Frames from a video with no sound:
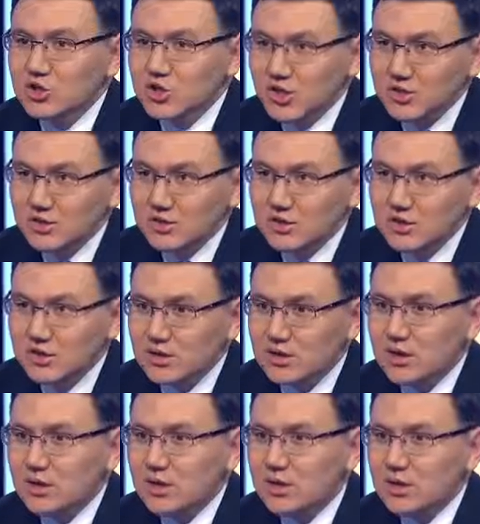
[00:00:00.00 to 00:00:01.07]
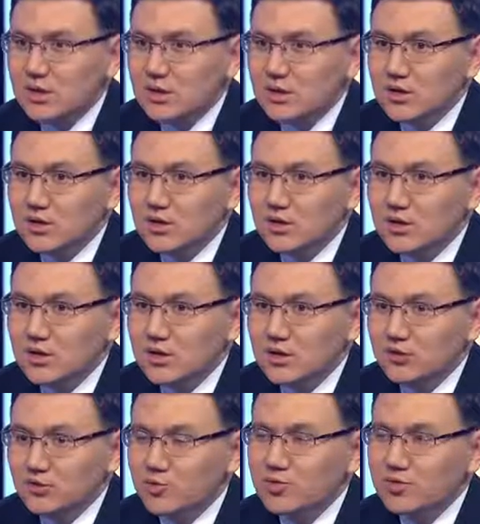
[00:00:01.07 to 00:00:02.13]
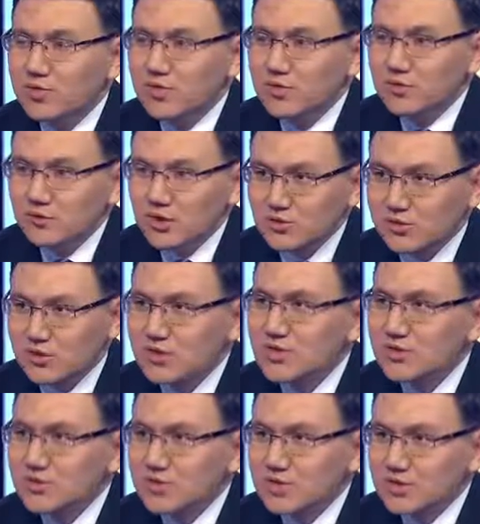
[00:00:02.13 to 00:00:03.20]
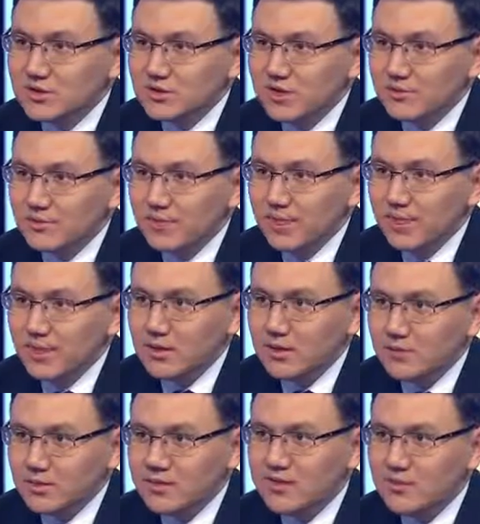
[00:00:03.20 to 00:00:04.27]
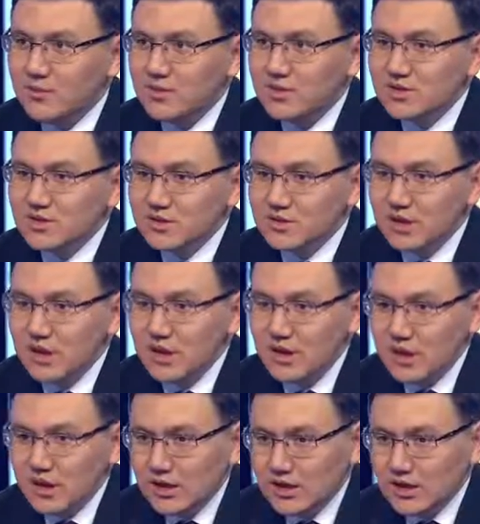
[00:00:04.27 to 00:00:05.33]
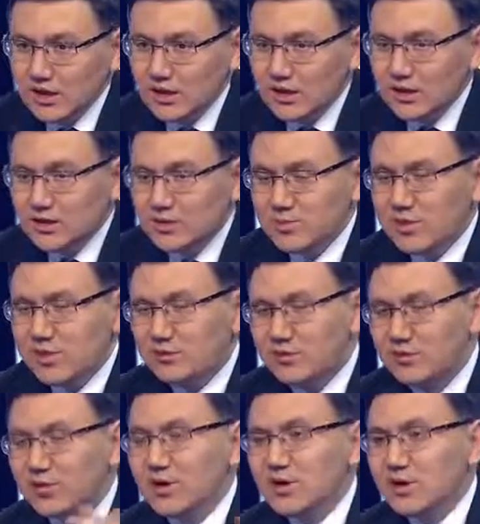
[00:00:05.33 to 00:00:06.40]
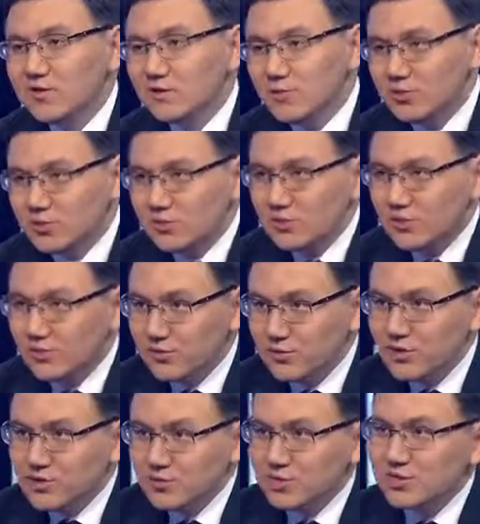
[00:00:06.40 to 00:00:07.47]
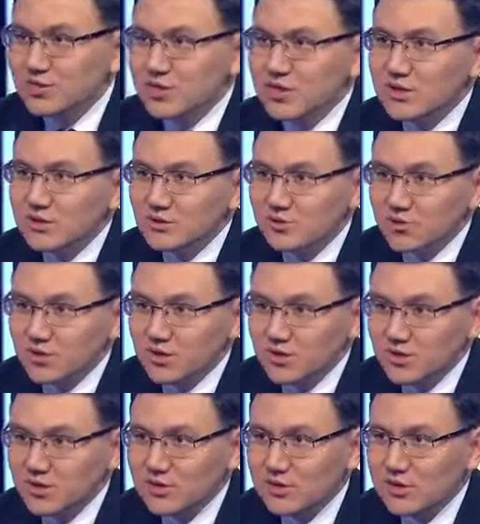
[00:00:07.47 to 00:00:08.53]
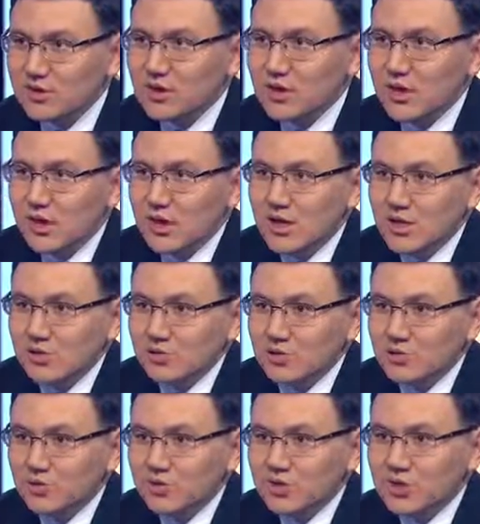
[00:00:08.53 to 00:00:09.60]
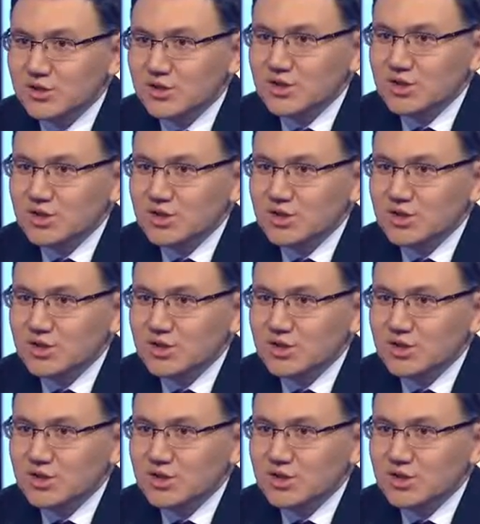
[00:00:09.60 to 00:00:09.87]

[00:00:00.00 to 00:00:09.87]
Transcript: частных, и в том числе в государственном секторе. 22%. И из первой волны выпускников, вы уже знаете многих, да, это у нас получается